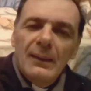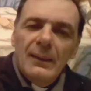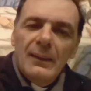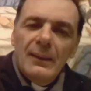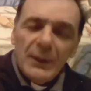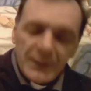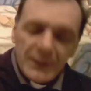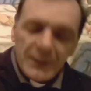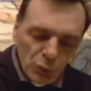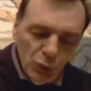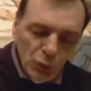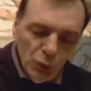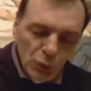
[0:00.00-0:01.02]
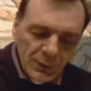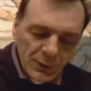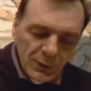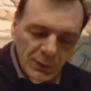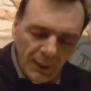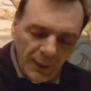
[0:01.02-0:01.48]
Questa è la sua
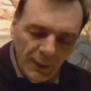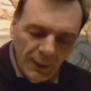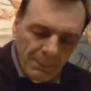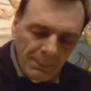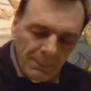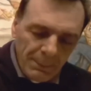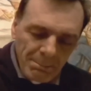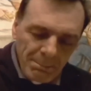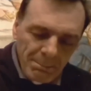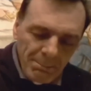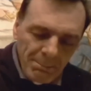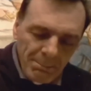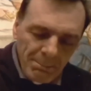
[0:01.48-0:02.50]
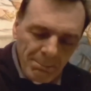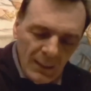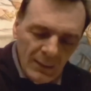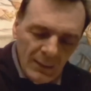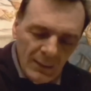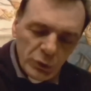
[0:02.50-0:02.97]
missione.
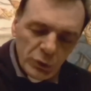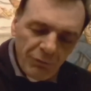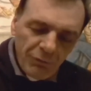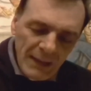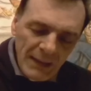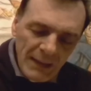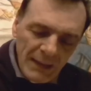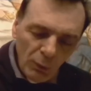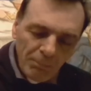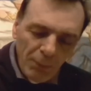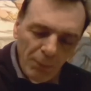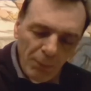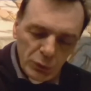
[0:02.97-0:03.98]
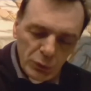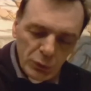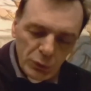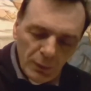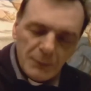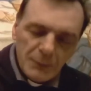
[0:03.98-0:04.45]
Non si ferma in un
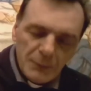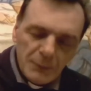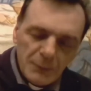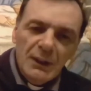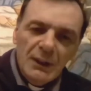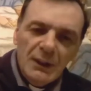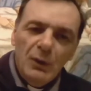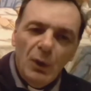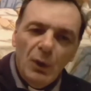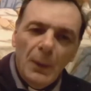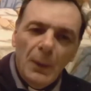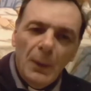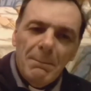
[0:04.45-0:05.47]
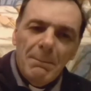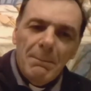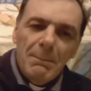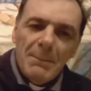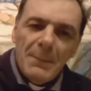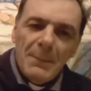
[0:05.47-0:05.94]
posto specifico,